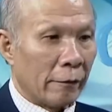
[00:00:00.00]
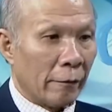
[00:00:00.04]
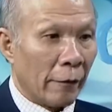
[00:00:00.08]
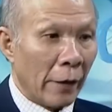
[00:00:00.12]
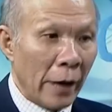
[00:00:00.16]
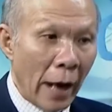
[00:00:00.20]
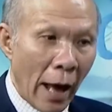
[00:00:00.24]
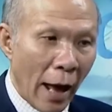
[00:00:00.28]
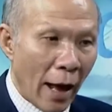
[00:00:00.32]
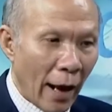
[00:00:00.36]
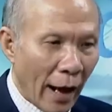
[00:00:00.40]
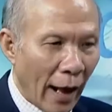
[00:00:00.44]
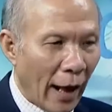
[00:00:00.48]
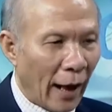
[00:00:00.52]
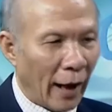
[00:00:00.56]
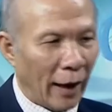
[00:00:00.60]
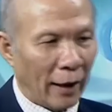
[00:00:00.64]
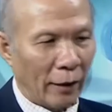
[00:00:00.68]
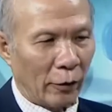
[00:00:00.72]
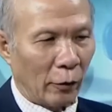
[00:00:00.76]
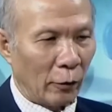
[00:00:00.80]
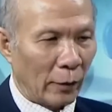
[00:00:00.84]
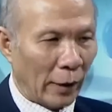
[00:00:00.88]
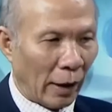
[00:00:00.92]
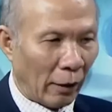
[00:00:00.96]
Vấn đề
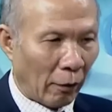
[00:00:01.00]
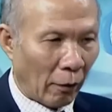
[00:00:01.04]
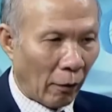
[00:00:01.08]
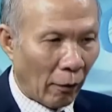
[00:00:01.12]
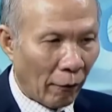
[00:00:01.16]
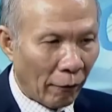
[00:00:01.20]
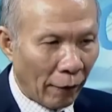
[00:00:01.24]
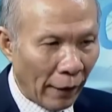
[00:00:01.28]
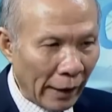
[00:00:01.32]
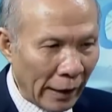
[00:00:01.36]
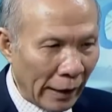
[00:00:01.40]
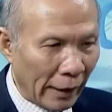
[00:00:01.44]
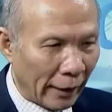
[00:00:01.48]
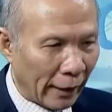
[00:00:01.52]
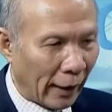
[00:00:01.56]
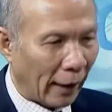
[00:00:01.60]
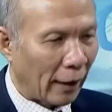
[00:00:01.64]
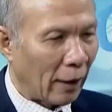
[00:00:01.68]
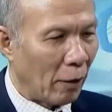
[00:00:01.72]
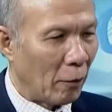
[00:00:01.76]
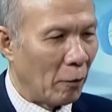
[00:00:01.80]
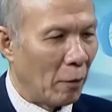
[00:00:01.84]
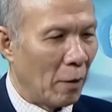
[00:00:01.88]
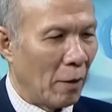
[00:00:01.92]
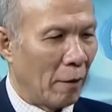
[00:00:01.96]
là chúng ta có phát hiện ra
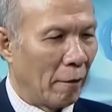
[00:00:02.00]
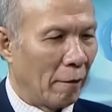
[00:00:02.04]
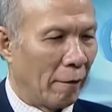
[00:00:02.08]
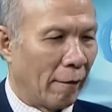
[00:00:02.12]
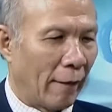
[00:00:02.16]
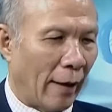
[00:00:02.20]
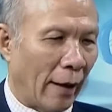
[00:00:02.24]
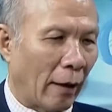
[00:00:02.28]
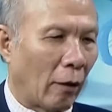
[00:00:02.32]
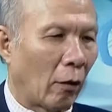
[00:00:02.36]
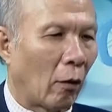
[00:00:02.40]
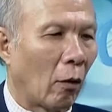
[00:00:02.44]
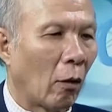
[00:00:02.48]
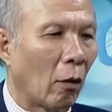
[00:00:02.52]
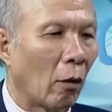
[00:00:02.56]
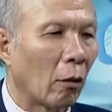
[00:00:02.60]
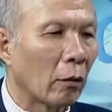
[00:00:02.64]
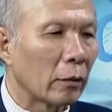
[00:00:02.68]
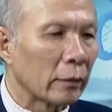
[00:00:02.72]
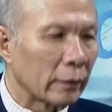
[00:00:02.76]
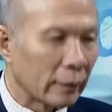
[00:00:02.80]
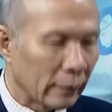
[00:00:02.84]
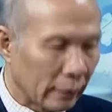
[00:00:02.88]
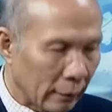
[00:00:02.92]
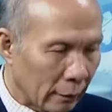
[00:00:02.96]
không và
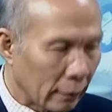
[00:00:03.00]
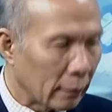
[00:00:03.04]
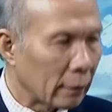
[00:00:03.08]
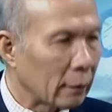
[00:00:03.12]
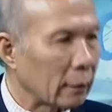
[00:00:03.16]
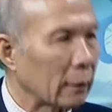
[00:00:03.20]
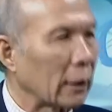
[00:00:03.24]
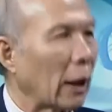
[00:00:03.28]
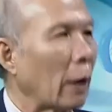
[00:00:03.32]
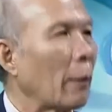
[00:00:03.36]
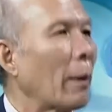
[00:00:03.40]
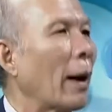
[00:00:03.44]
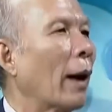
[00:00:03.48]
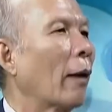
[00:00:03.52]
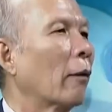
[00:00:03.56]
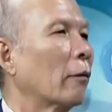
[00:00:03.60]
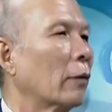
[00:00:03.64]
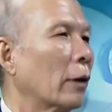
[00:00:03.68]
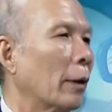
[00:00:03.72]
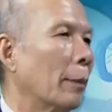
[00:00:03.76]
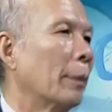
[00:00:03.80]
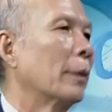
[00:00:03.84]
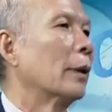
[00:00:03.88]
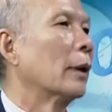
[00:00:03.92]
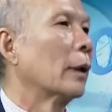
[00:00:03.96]
có táo bạo
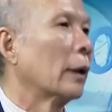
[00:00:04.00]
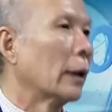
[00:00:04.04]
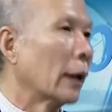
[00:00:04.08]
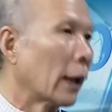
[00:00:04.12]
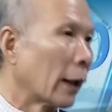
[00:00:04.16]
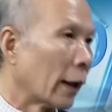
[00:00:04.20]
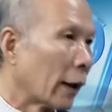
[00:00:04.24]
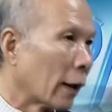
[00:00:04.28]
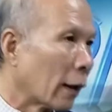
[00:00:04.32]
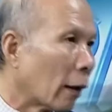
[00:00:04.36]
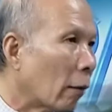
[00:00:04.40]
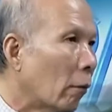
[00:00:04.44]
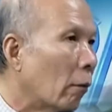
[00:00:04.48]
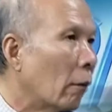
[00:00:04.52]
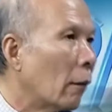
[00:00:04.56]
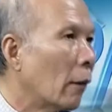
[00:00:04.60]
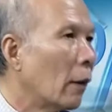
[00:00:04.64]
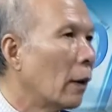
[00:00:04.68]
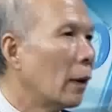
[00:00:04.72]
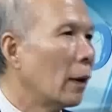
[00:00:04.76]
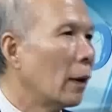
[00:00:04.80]
để mà thực hiện hay không.